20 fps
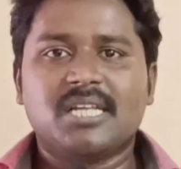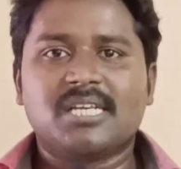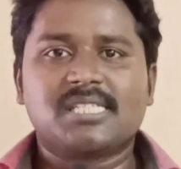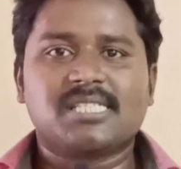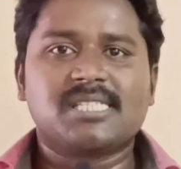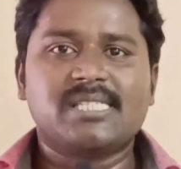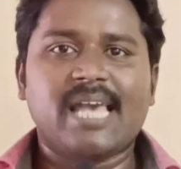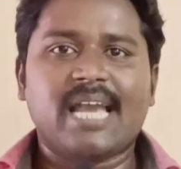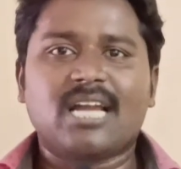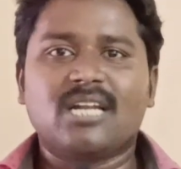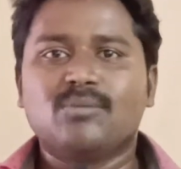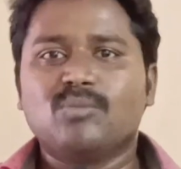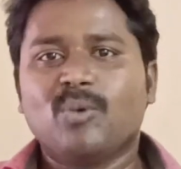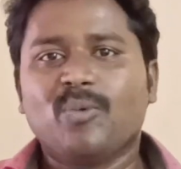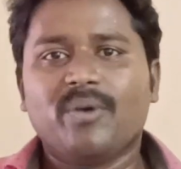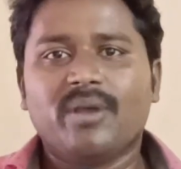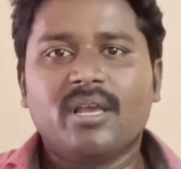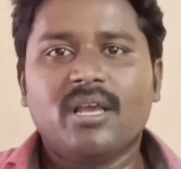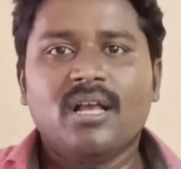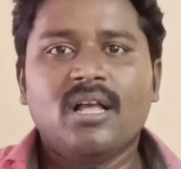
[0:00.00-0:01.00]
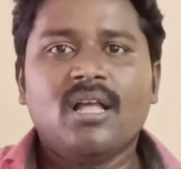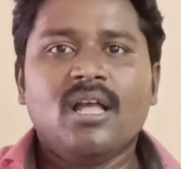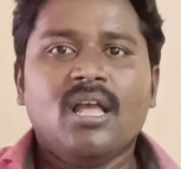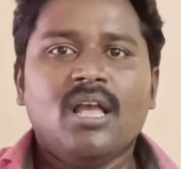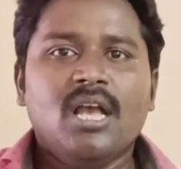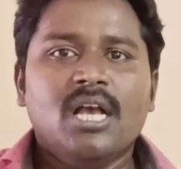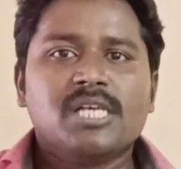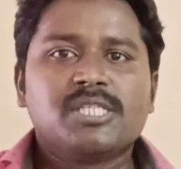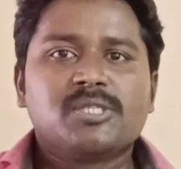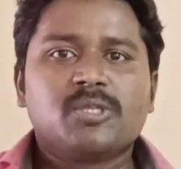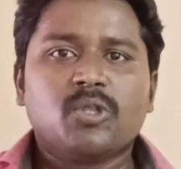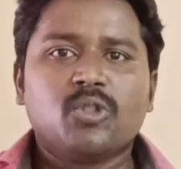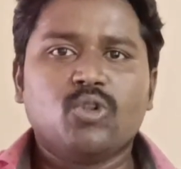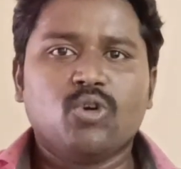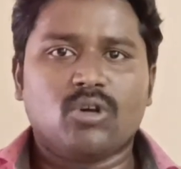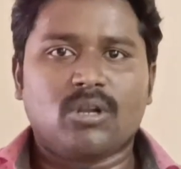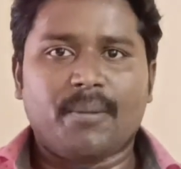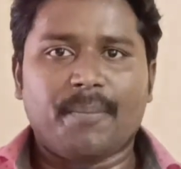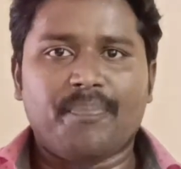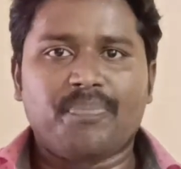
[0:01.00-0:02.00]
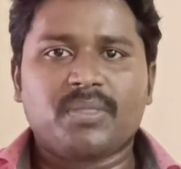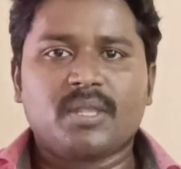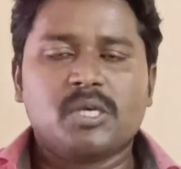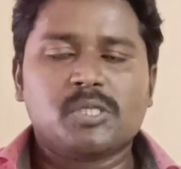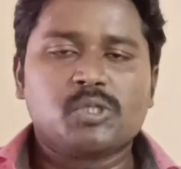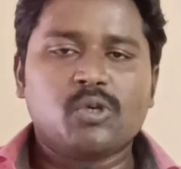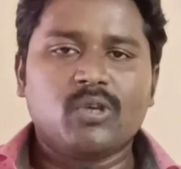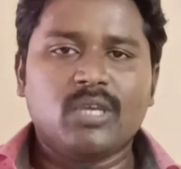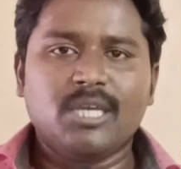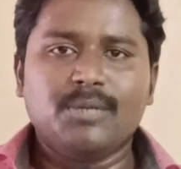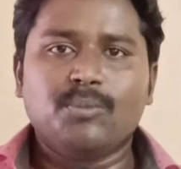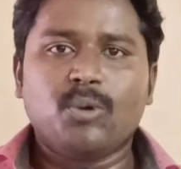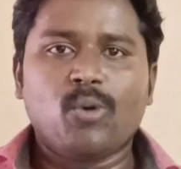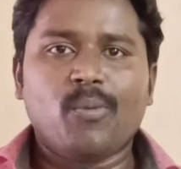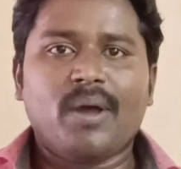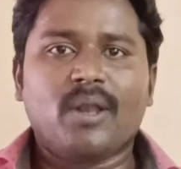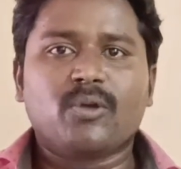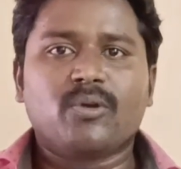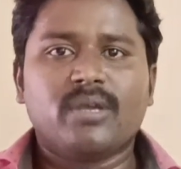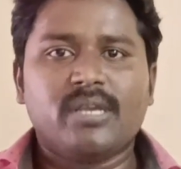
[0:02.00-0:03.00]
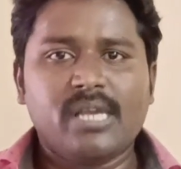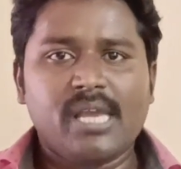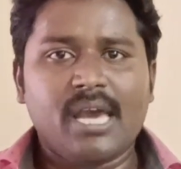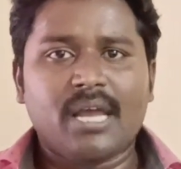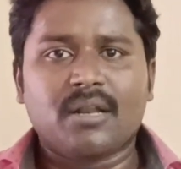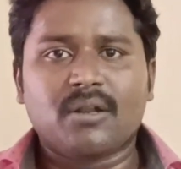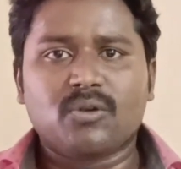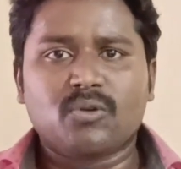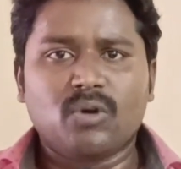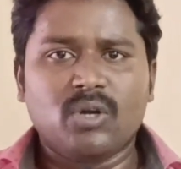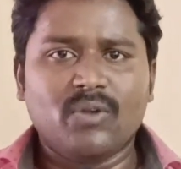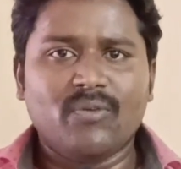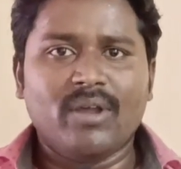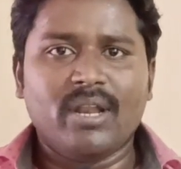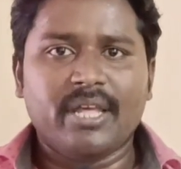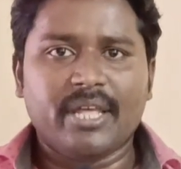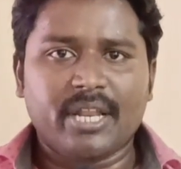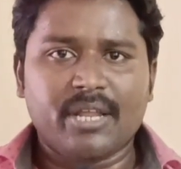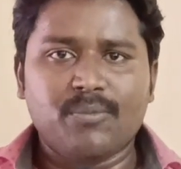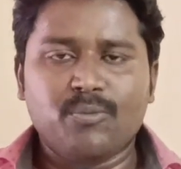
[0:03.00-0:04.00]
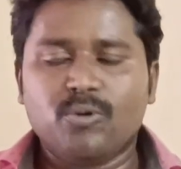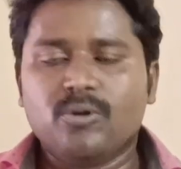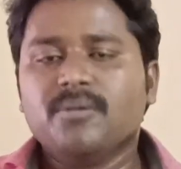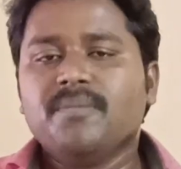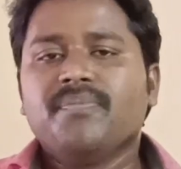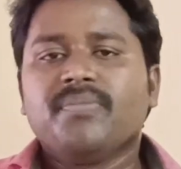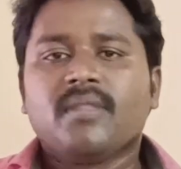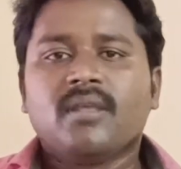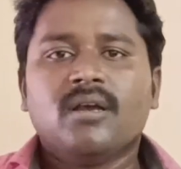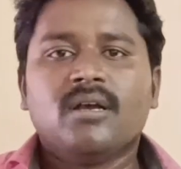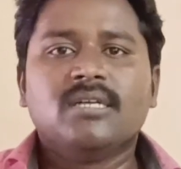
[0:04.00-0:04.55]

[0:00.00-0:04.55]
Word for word: అండ్ సెకండ్ మూవీ సింధూరం సో ఈ మూవీ మనకు ఇయర్ రెండు వేల ఇరవై మూడు